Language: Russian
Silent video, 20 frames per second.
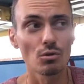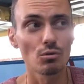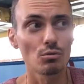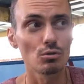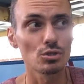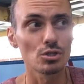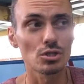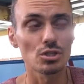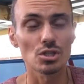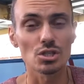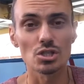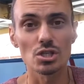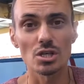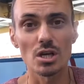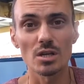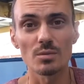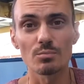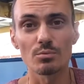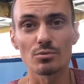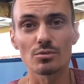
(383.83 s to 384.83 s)
Хочется
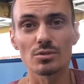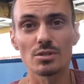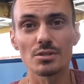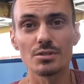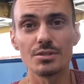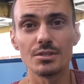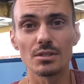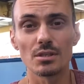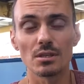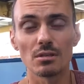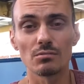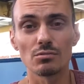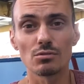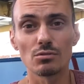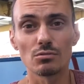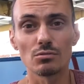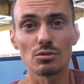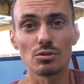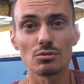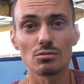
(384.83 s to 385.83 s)
жрать просто дико,
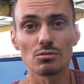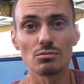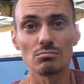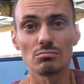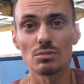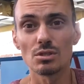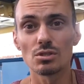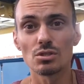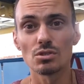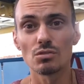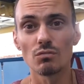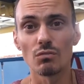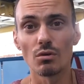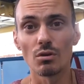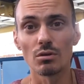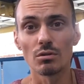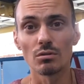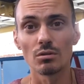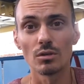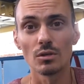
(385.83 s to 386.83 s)
все, ни,
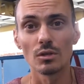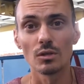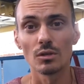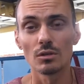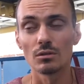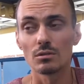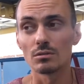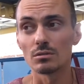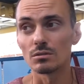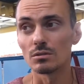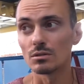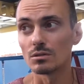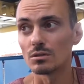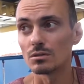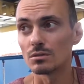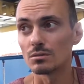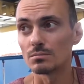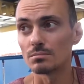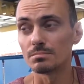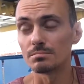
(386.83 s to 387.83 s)
ничего.
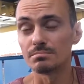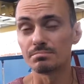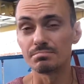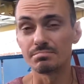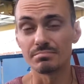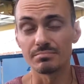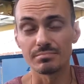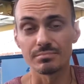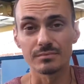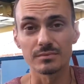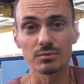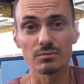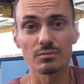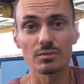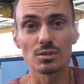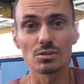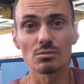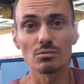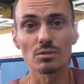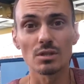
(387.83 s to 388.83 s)
Э, ну, в
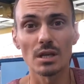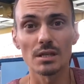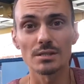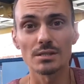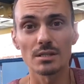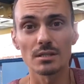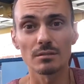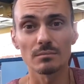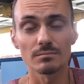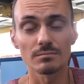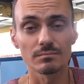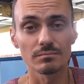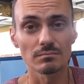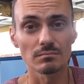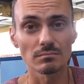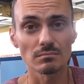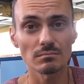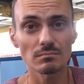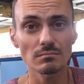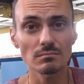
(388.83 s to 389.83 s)
результате
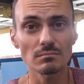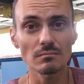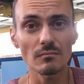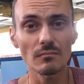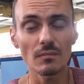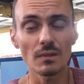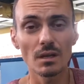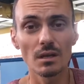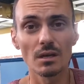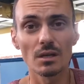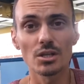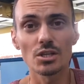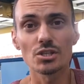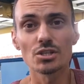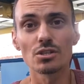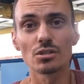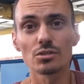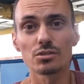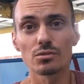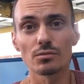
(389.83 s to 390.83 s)

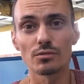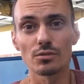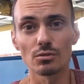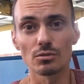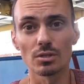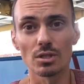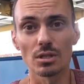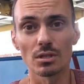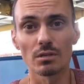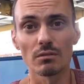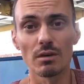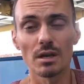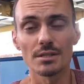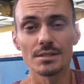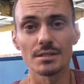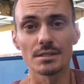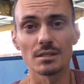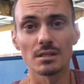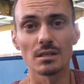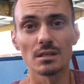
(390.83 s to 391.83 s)
решил, что все-таки
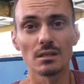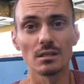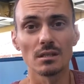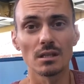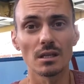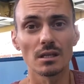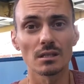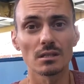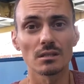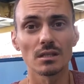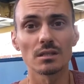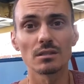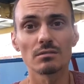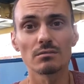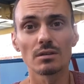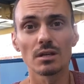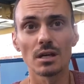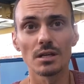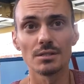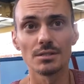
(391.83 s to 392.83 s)
хватит и, наверное, надо
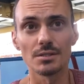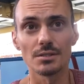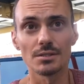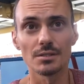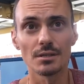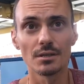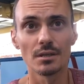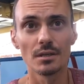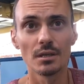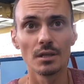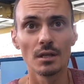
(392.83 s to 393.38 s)
выходить